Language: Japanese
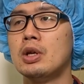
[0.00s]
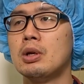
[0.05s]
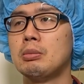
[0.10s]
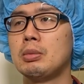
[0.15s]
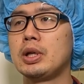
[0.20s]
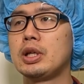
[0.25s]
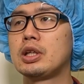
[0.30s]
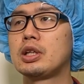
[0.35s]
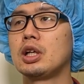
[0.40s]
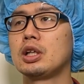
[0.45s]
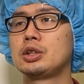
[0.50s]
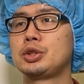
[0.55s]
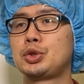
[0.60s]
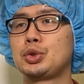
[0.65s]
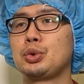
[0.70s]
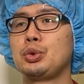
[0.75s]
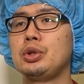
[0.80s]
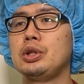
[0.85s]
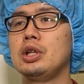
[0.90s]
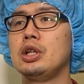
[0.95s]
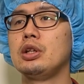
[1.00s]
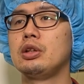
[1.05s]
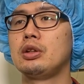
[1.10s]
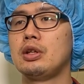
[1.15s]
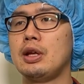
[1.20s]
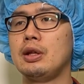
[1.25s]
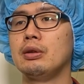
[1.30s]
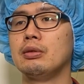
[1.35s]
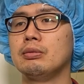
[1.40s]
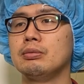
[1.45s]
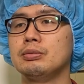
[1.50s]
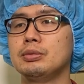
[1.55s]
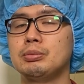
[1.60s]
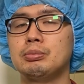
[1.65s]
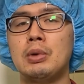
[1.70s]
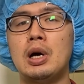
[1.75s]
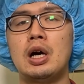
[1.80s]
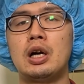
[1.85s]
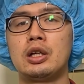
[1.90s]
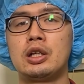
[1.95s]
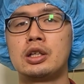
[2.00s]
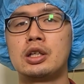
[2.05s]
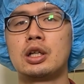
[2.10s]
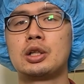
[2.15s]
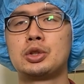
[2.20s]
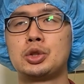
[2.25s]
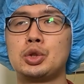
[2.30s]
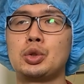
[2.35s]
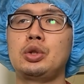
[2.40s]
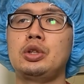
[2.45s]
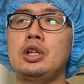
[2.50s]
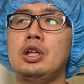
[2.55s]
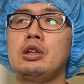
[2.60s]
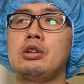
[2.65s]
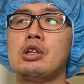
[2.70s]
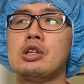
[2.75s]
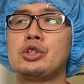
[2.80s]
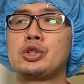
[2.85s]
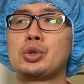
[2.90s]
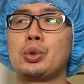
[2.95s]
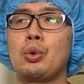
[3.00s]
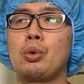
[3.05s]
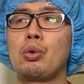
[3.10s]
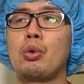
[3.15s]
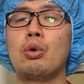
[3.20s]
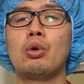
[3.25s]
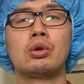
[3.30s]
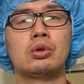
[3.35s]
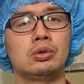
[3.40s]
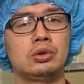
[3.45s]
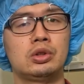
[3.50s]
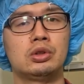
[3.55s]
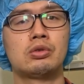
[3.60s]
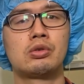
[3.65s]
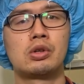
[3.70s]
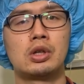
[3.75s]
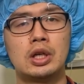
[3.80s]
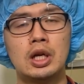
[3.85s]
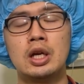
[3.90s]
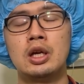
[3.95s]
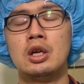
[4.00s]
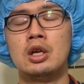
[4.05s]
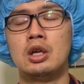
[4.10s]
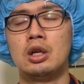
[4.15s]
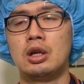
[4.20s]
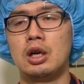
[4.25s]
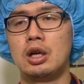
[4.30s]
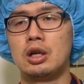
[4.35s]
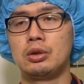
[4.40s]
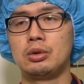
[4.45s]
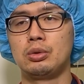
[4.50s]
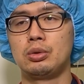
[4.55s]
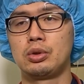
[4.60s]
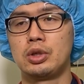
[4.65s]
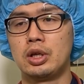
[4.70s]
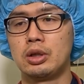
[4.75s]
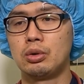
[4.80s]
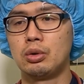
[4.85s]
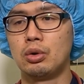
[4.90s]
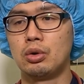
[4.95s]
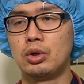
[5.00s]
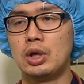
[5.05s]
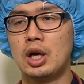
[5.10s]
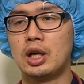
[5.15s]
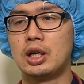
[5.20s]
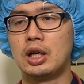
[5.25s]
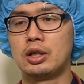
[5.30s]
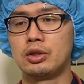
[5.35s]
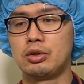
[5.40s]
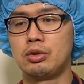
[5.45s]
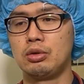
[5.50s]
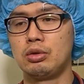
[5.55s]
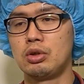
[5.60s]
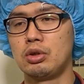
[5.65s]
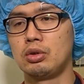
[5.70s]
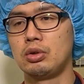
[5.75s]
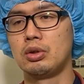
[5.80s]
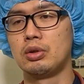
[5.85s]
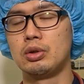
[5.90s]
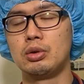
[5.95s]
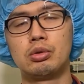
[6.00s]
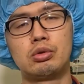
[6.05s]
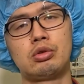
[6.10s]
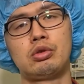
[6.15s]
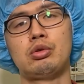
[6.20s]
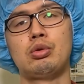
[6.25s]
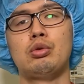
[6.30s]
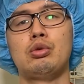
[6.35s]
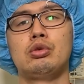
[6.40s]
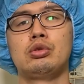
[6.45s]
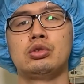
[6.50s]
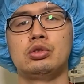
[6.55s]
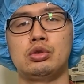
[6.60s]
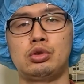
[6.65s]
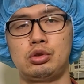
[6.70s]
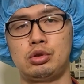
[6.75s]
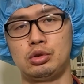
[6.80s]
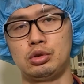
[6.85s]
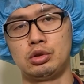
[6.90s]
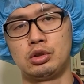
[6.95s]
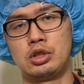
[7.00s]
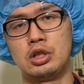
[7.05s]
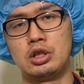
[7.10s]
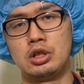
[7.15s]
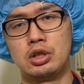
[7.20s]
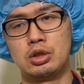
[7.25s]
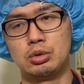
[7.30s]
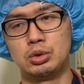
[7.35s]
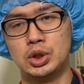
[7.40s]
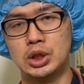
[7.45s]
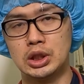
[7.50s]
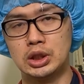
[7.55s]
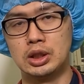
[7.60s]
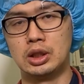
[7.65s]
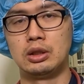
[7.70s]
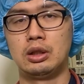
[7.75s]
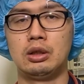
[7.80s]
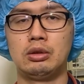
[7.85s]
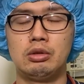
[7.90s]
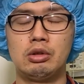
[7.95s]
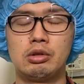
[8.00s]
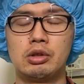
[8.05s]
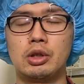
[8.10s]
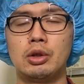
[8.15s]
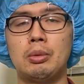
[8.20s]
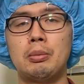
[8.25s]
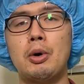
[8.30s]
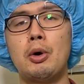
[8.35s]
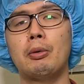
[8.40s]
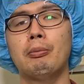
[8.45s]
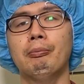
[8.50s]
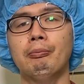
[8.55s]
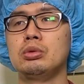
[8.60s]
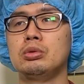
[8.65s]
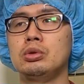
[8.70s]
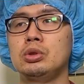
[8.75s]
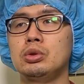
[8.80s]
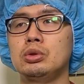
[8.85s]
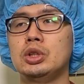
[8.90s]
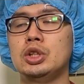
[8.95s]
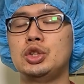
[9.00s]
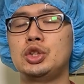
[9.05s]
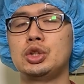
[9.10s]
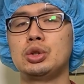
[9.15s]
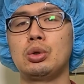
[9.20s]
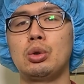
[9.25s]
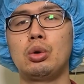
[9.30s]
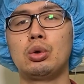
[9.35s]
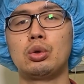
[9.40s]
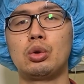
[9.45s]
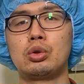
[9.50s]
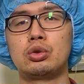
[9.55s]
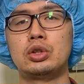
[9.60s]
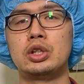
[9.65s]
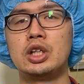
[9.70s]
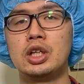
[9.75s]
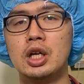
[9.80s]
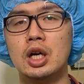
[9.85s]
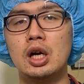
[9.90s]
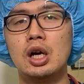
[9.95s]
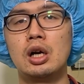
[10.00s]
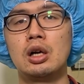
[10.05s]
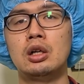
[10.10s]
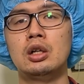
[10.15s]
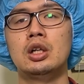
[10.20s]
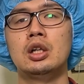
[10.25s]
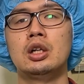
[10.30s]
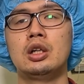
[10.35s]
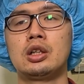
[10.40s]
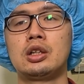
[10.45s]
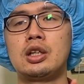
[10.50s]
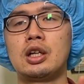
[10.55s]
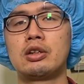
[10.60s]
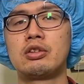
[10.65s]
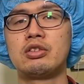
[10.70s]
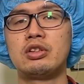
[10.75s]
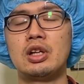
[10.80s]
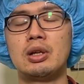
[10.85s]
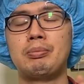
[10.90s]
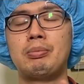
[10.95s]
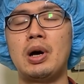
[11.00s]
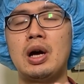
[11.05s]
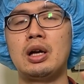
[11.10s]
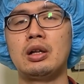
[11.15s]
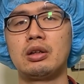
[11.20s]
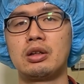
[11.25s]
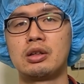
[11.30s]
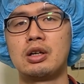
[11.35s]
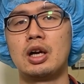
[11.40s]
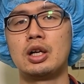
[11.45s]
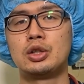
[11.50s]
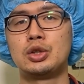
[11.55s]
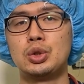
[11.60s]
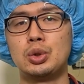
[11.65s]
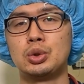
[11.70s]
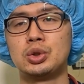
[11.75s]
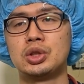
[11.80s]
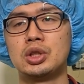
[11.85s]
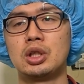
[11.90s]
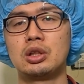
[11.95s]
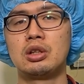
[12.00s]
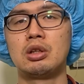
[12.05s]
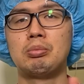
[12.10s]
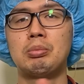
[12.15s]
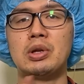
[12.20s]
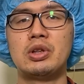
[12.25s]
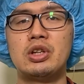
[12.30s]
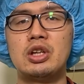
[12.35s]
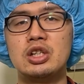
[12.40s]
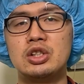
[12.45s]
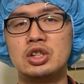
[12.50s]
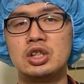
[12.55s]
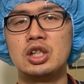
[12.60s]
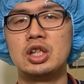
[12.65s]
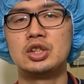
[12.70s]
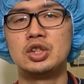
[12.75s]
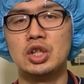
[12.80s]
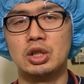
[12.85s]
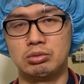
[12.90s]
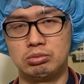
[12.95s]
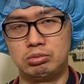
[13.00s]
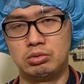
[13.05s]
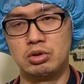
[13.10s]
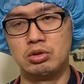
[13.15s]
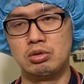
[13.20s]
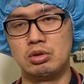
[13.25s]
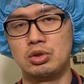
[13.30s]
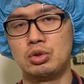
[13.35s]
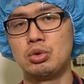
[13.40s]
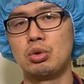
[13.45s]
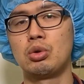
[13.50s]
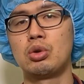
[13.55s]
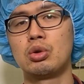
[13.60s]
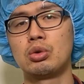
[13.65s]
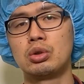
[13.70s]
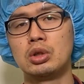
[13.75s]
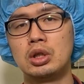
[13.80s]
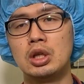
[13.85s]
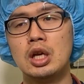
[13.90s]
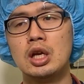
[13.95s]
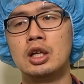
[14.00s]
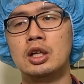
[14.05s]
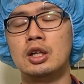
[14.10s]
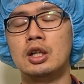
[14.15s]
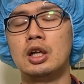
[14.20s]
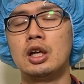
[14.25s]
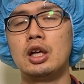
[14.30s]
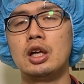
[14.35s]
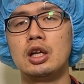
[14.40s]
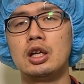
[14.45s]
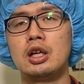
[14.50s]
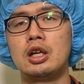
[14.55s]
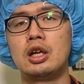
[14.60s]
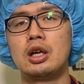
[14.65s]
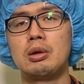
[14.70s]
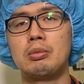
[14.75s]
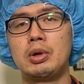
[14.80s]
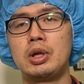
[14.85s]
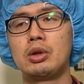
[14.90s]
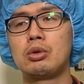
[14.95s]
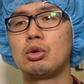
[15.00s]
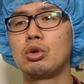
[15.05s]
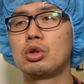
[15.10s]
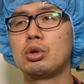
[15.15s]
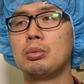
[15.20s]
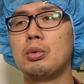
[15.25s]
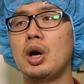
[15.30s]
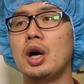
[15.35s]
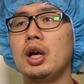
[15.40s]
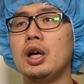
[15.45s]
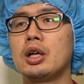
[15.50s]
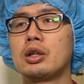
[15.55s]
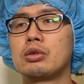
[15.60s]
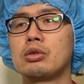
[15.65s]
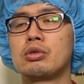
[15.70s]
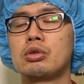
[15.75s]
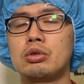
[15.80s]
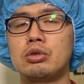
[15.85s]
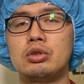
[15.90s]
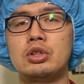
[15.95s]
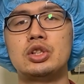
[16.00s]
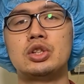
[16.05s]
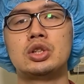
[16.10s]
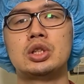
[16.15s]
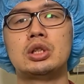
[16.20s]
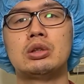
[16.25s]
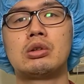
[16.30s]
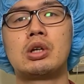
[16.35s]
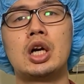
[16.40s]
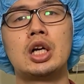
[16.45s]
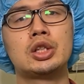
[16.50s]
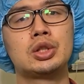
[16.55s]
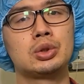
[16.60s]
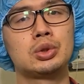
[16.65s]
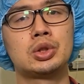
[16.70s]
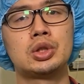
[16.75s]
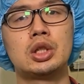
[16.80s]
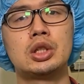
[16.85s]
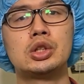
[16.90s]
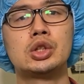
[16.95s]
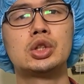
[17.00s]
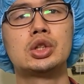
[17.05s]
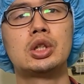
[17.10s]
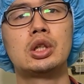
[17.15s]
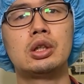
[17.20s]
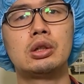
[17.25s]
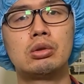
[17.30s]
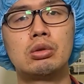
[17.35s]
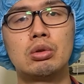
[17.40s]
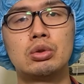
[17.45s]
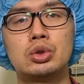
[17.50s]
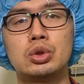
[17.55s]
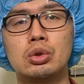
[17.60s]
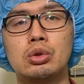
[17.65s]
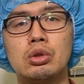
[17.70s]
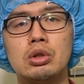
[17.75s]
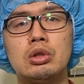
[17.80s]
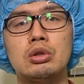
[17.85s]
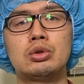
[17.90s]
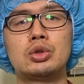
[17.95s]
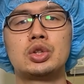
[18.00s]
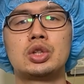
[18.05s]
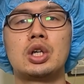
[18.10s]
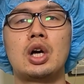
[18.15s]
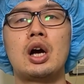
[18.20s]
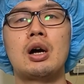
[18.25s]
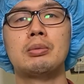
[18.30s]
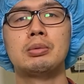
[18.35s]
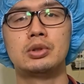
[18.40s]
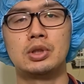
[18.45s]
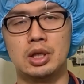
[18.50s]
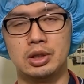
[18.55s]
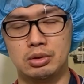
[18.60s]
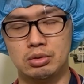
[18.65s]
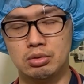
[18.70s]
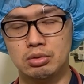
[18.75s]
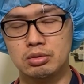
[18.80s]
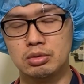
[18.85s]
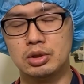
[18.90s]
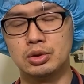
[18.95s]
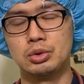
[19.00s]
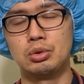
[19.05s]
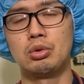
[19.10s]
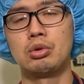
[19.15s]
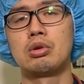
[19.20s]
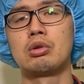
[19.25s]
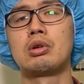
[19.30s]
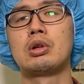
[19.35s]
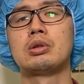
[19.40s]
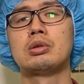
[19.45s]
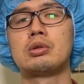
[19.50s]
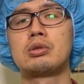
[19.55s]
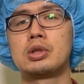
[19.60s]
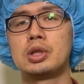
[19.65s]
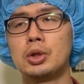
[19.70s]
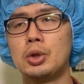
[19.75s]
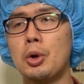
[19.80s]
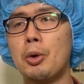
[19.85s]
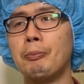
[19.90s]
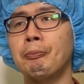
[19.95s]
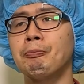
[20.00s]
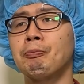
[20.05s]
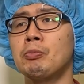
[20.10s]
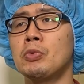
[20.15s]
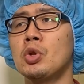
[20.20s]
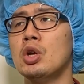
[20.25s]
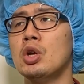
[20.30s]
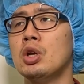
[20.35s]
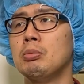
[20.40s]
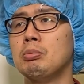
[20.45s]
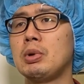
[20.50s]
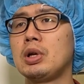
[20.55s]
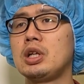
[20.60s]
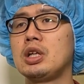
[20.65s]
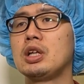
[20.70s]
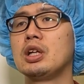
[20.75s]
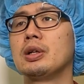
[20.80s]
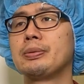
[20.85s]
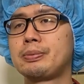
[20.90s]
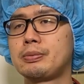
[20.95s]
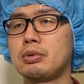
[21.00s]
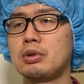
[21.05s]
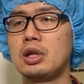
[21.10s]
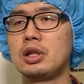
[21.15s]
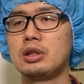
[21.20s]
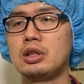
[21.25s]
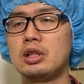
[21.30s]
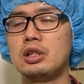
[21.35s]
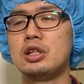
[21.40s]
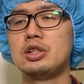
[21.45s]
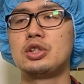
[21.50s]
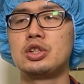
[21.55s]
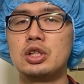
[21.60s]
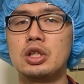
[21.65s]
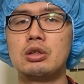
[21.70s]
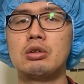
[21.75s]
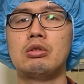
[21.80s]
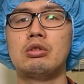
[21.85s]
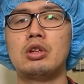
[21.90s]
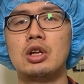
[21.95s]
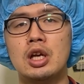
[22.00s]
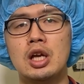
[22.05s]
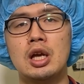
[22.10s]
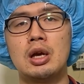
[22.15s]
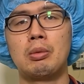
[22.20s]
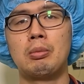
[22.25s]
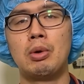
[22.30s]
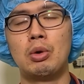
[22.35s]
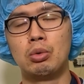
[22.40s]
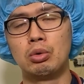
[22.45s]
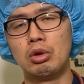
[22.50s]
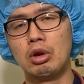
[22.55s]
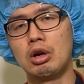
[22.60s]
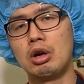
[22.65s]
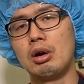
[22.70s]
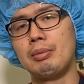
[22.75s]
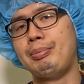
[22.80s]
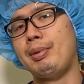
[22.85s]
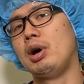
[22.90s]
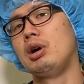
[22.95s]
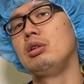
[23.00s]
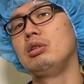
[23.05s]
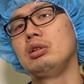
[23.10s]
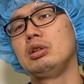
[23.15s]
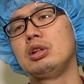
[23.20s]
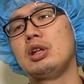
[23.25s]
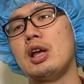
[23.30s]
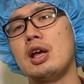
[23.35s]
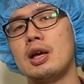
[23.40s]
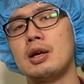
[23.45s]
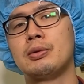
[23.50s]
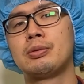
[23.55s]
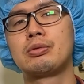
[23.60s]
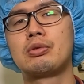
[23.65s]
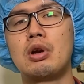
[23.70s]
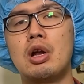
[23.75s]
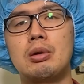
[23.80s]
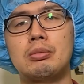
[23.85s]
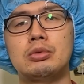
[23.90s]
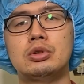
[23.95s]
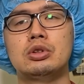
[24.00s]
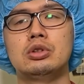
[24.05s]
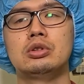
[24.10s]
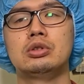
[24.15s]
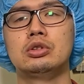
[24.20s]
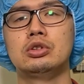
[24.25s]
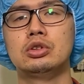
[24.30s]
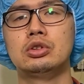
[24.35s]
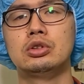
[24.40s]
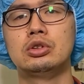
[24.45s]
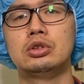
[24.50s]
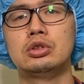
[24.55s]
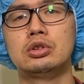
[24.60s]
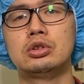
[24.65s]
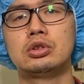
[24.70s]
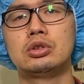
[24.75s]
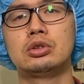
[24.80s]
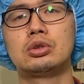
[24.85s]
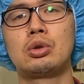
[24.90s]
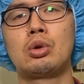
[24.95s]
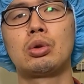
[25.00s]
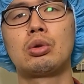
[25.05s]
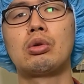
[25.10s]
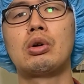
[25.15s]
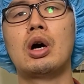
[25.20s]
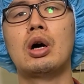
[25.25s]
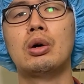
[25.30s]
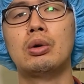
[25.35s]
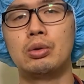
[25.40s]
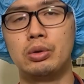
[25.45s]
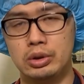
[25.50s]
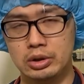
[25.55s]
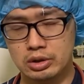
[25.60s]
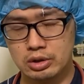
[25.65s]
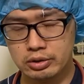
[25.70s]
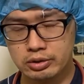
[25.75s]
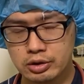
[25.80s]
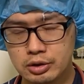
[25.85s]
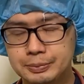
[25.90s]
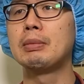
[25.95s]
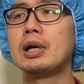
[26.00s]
まあ、胃拡張胃粘点ってまあ、威嚇腸胃粘点症候群っていうんですかねあの結構夜間救急ではよく遭遇する緊急疾患なんですけども読んで字のごとく胃がガスでバーンって拡張しちゃって、まあ、ねじれちゃうっていうような状況でね、えー、まあ、一刻も早くそのねじれを解除したりしないとちょっと命が危ないというような状況なんですけど、まあ、胃が膨らんでねじれるんで、まあ、お腹がバーンって膨らむことが多いんです。